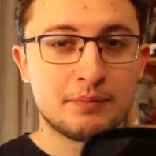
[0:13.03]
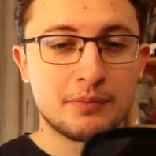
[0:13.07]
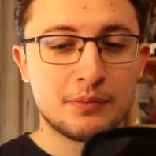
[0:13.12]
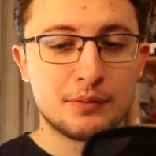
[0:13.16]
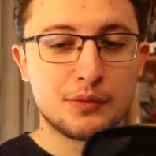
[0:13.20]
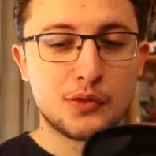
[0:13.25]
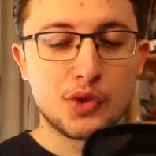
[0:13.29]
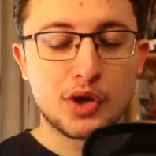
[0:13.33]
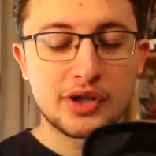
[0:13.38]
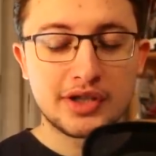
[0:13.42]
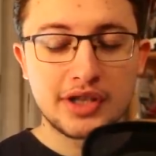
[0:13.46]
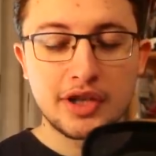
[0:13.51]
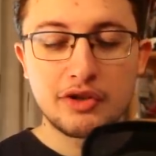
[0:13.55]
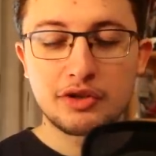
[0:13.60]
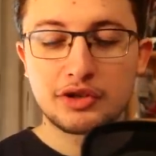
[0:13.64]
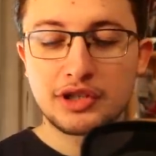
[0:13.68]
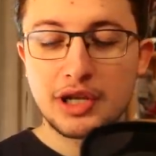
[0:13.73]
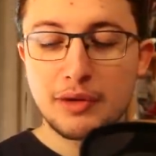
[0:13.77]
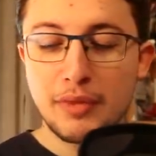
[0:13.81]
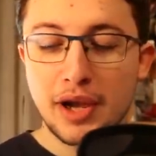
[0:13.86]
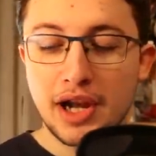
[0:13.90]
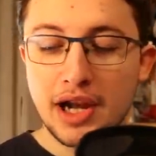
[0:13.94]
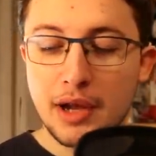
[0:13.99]
No ha estado
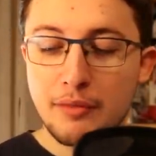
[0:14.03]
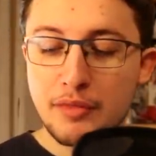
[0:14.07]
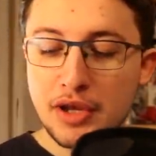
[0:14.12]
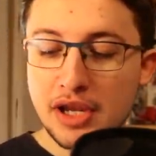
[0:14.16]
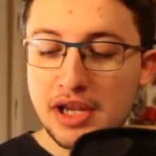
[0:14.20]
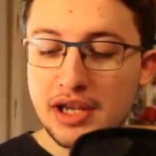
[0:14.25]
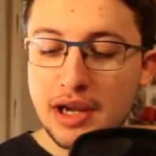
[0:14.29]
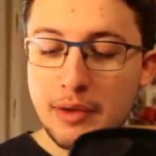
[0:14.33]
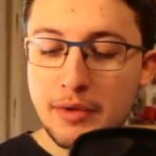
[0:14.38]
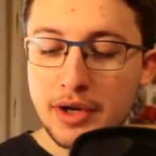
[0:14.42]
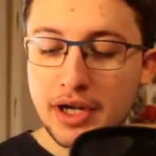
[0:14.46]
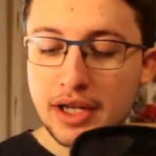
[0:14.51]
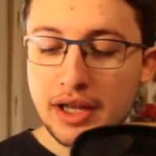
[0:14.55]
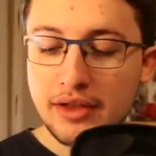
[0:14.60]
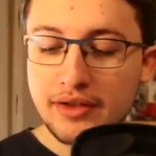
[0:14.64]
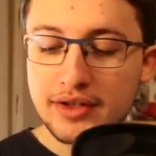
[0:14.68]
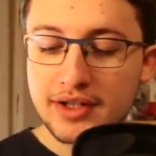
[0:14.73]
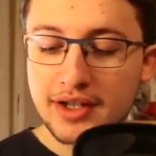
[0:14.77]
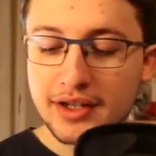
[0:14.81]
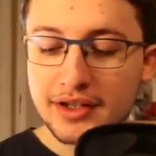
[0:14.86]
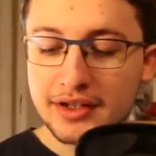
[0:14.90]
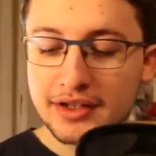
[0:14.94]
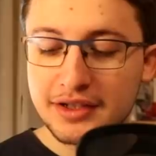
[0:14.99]
tan mal. A mí la verdad
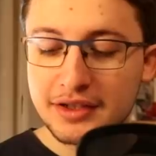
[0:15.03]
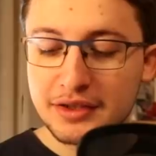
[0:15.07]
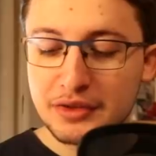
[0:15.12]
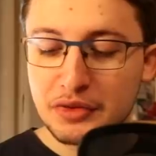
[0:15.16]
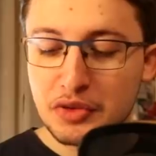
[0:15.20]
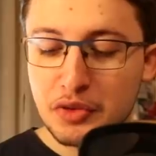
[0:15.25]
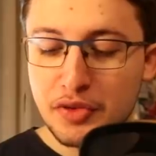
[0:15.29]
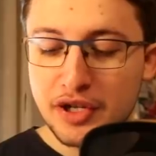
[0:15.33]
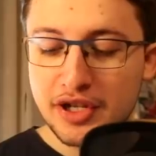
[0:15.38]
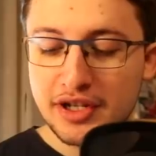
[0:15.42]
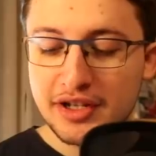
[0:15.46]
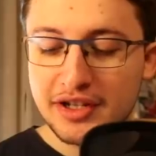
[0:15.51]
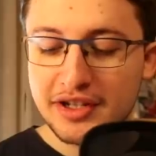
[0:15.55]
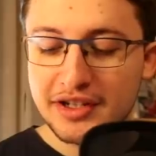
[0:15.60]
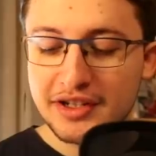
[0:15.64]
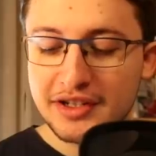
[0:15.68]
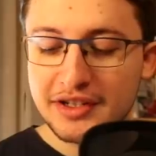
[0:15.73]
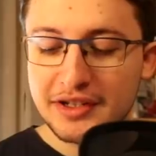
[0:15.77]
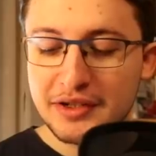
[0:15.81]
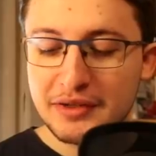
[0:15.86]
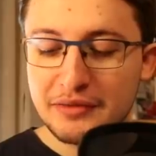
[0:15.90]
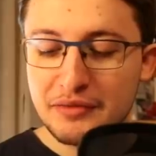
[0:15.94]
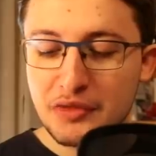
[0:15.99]
es que no
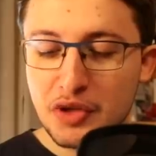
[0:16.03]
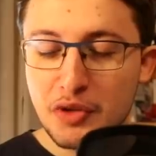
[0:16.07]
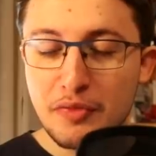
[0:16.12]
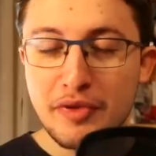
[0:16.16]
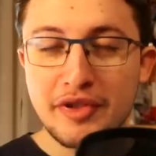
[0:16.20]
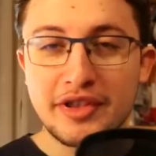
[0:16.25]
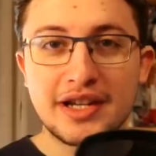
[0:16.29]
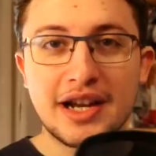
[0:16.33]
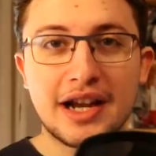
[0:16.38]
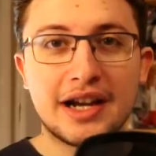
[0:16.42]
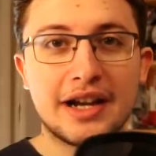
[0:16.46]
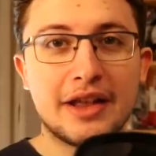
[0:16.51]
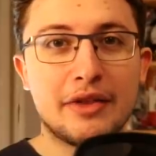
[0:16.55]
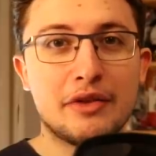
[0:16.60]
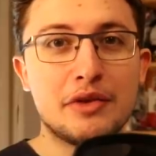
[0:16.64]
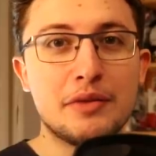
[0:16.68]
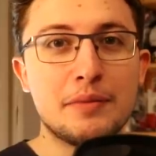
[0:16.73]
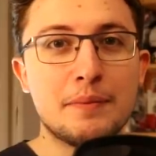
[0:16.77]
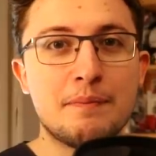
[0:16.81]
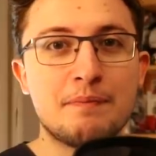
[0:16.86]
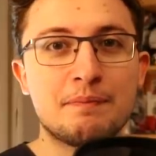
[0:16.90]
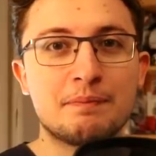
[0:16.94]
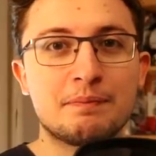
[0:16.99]
me, no me
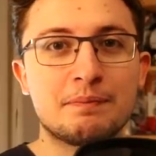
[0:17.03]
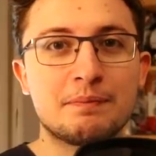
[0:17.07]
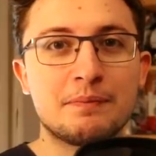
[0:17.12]
desagradó.